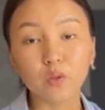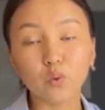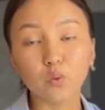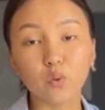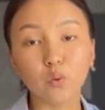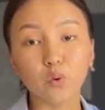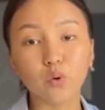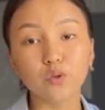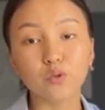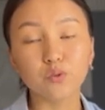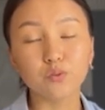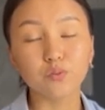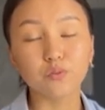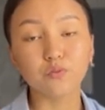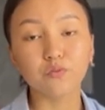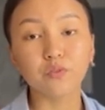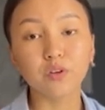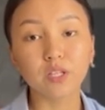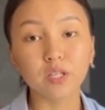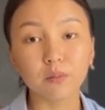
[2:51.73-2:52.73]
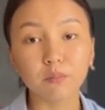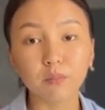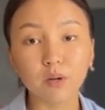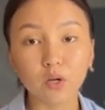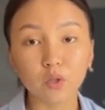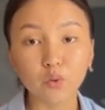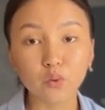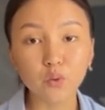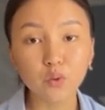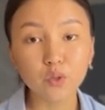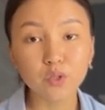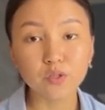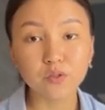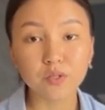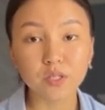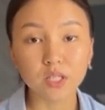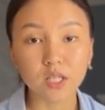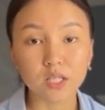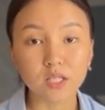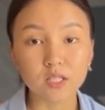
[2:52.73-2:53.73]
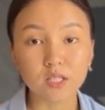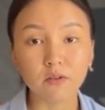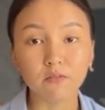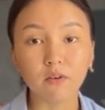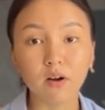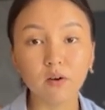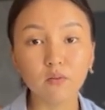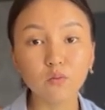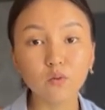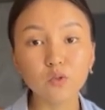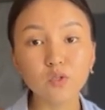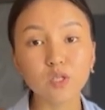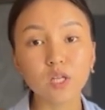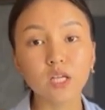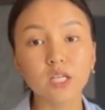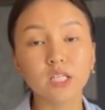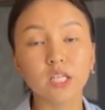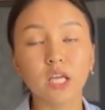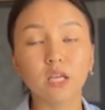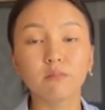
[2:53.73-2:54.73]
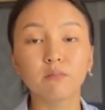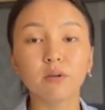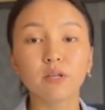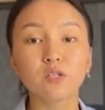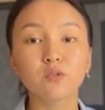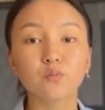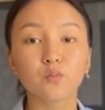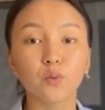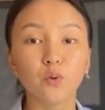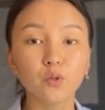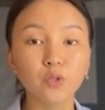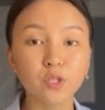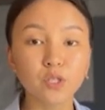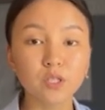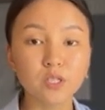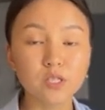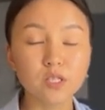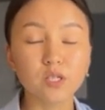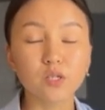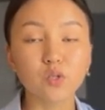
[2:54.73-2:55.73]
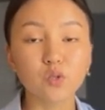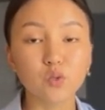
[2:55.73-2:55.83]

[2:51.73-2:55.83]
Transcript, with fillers: то в этом году, 19 августа, ей бы исполнилось